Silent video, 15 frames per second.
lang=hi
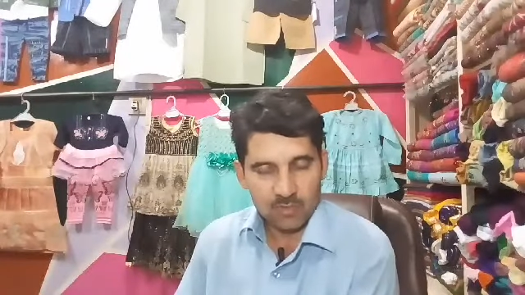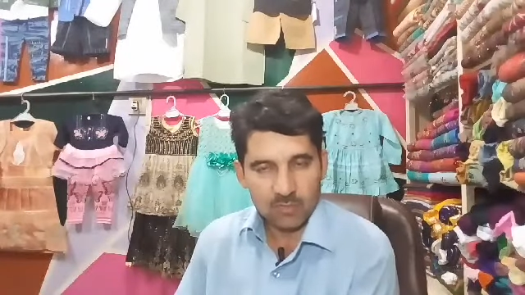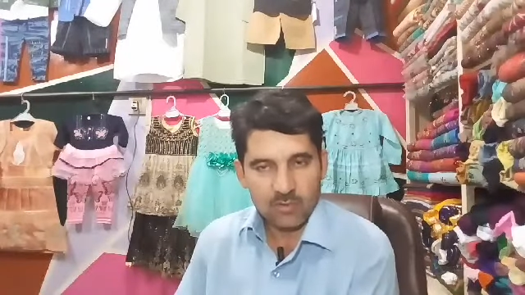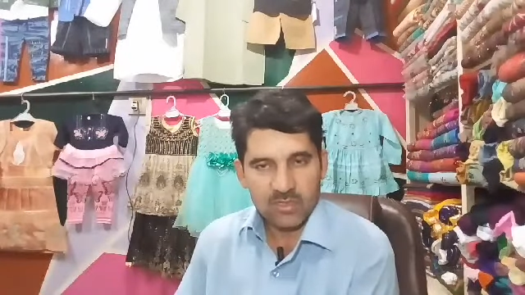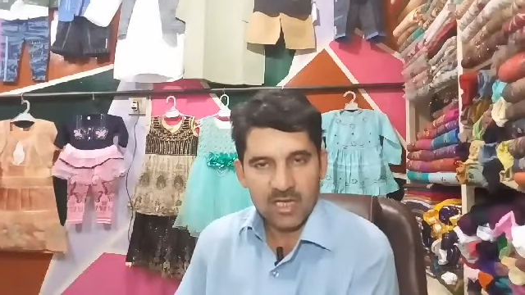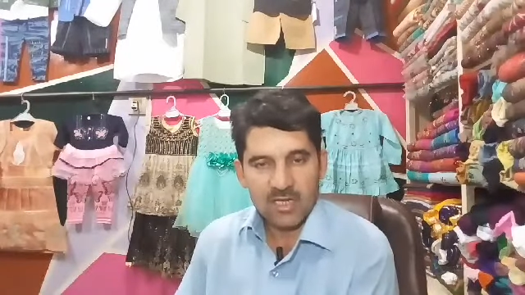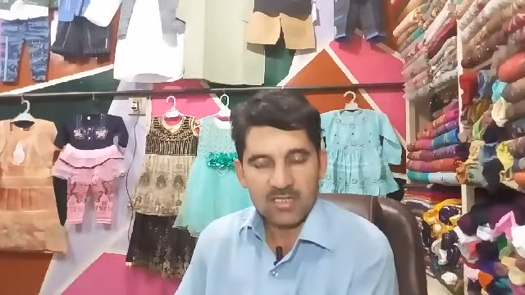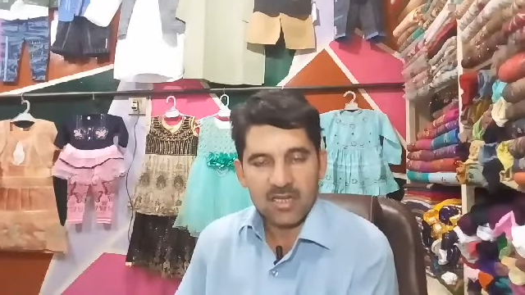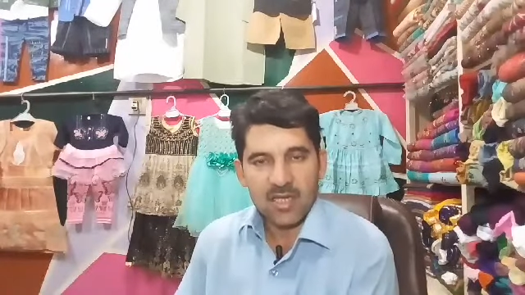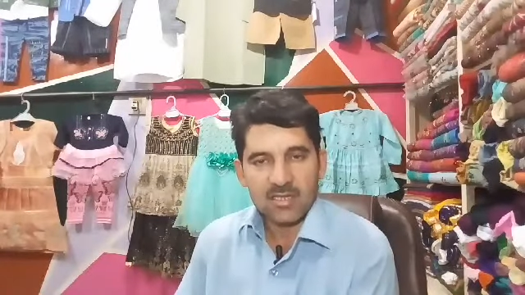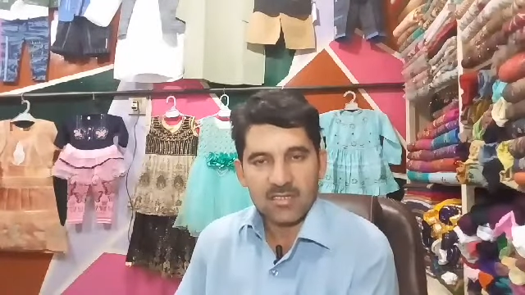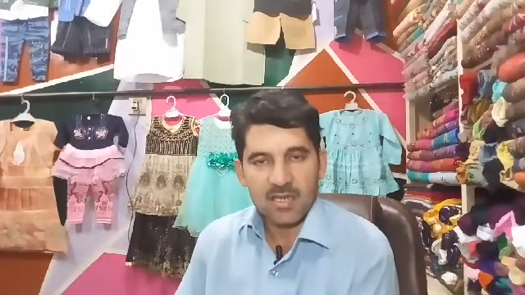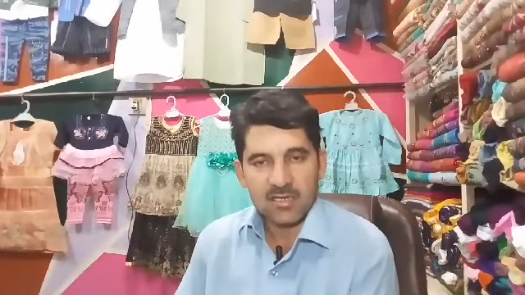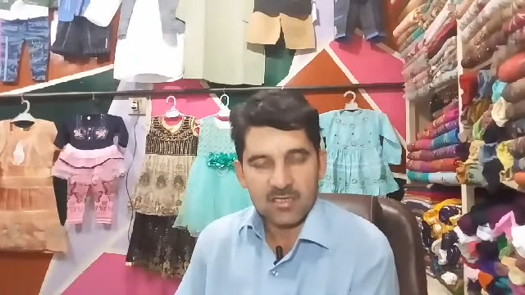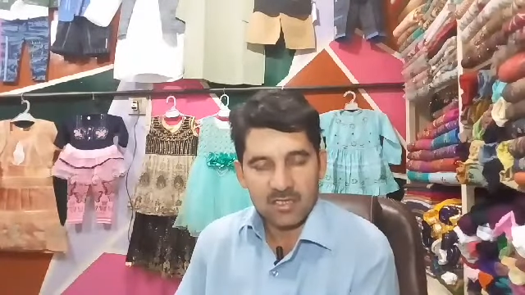दो साल चार
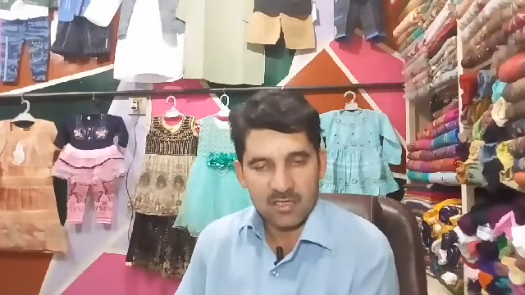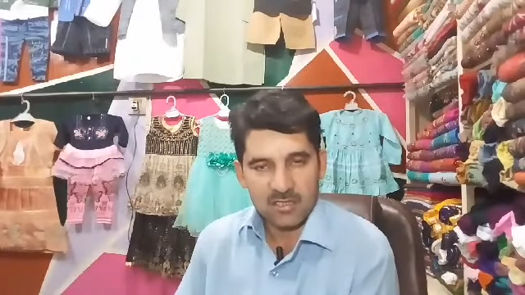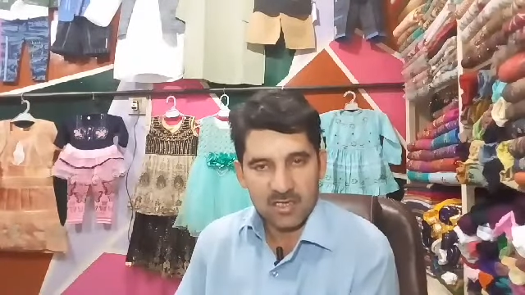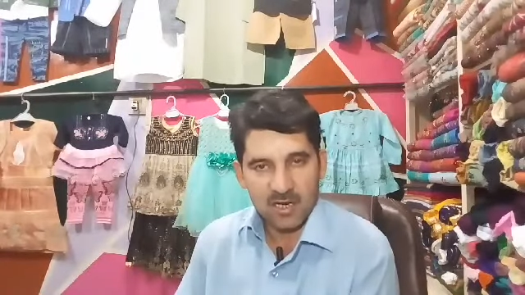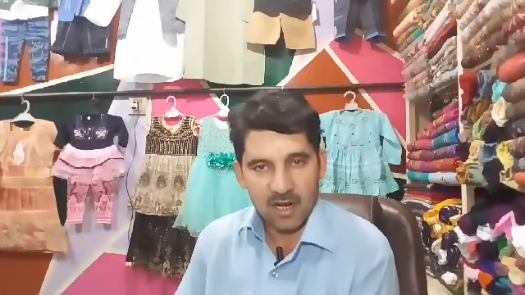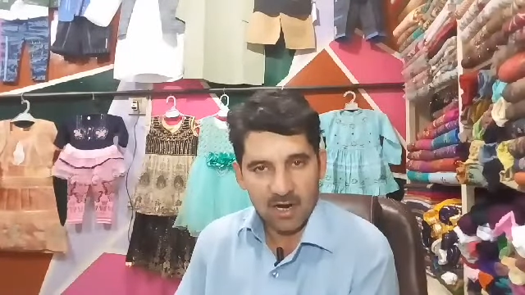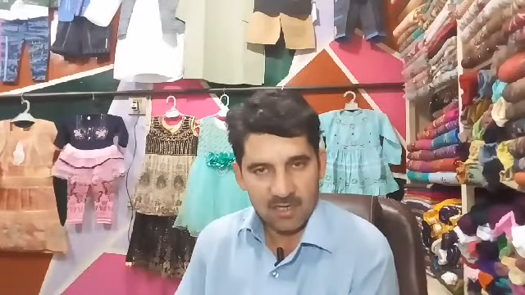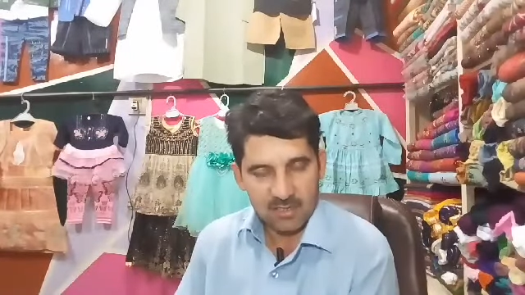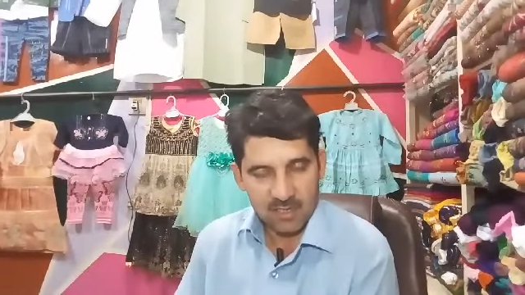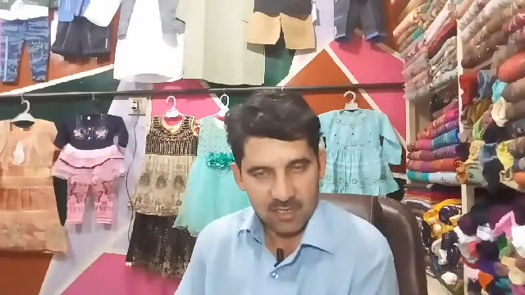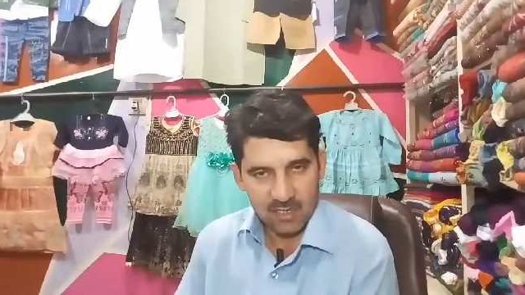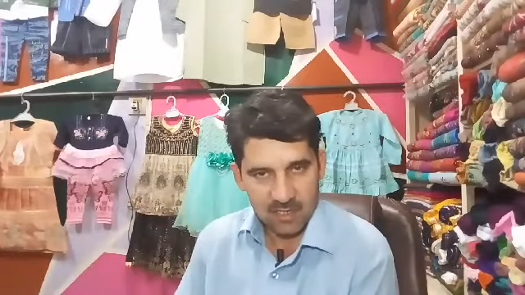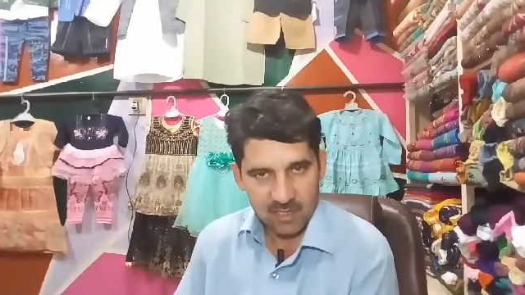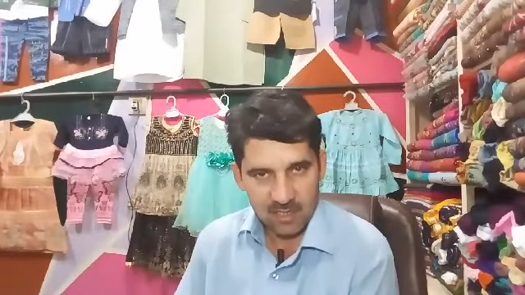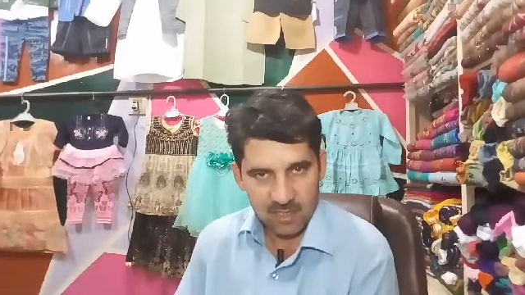साल छः साल आठ
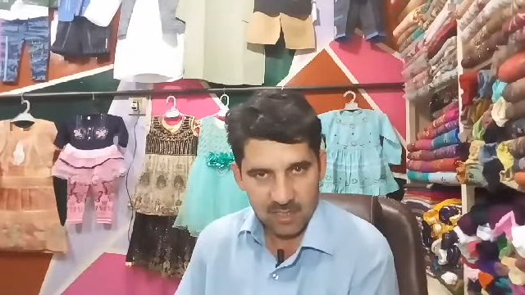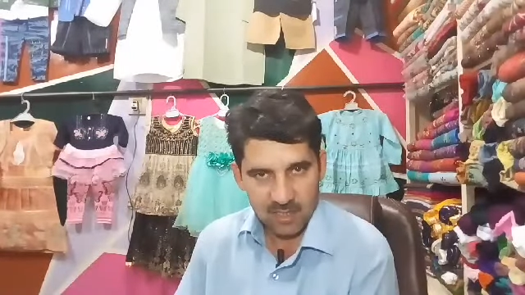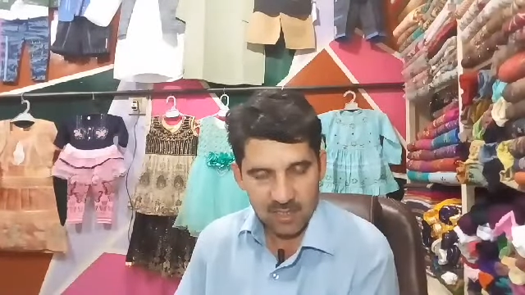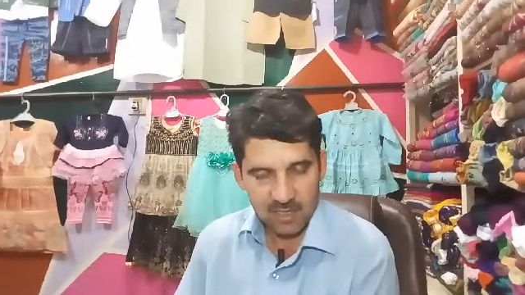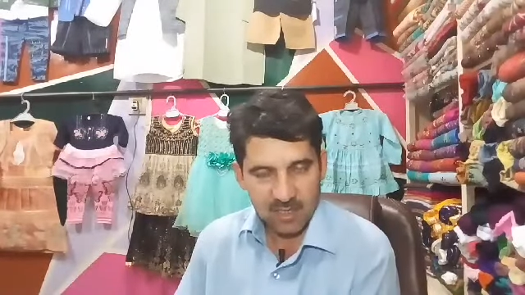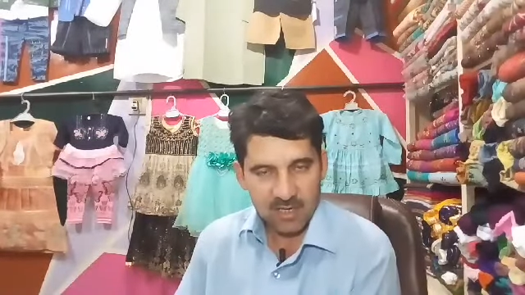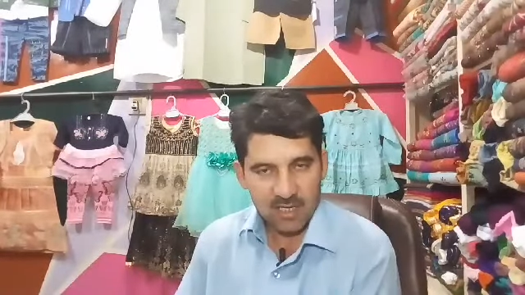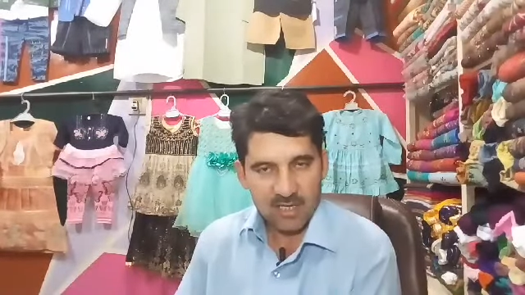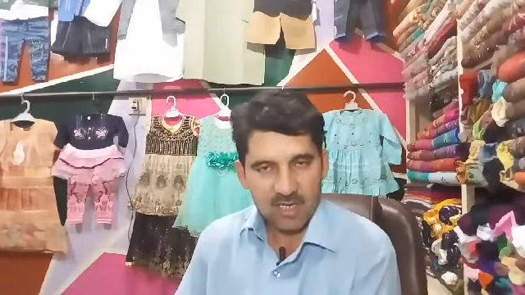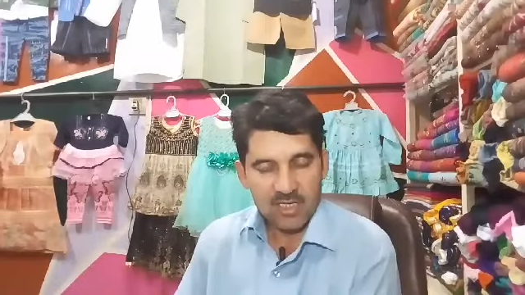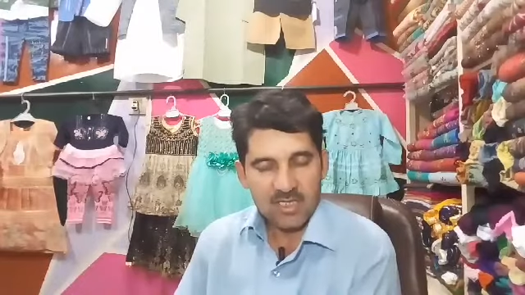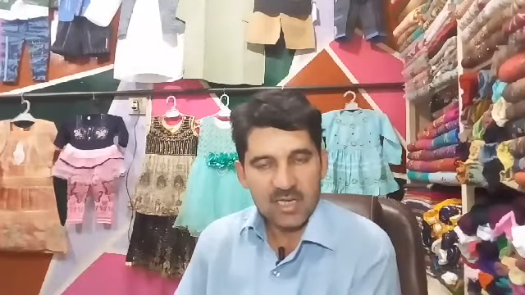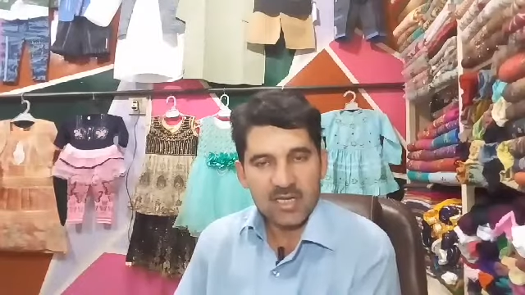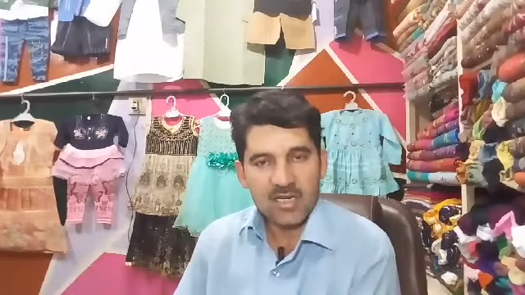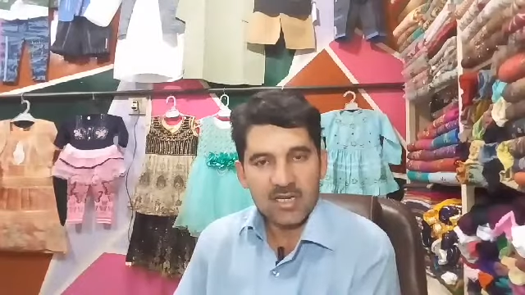साल लगा के
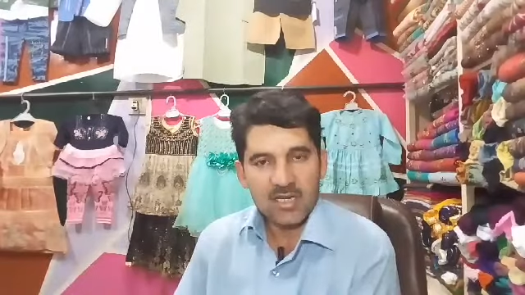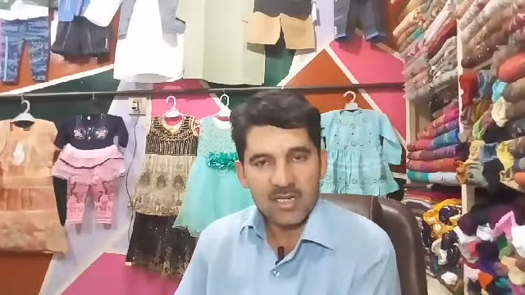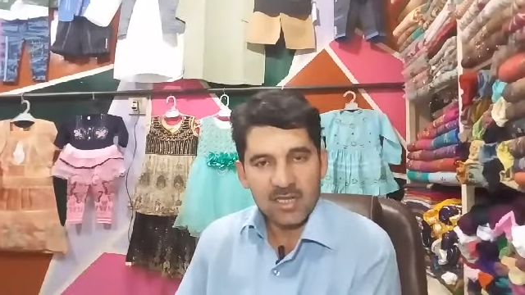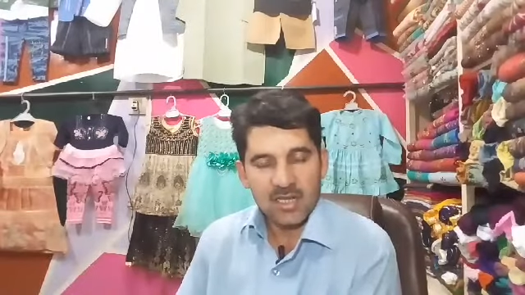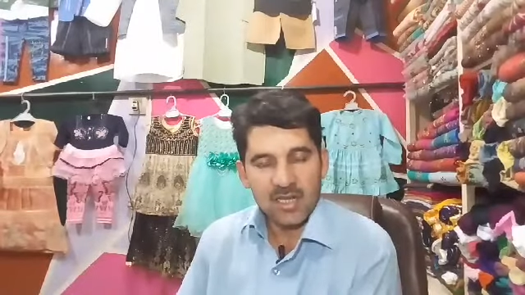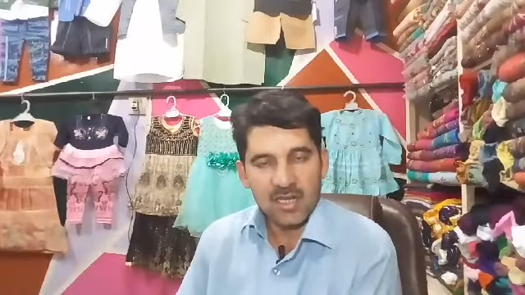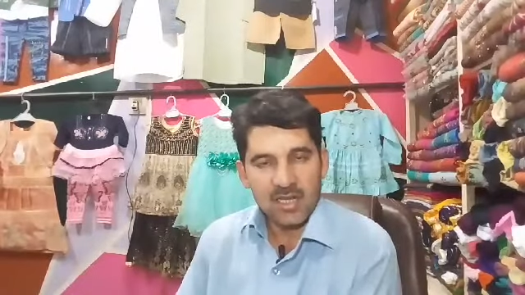सैलरी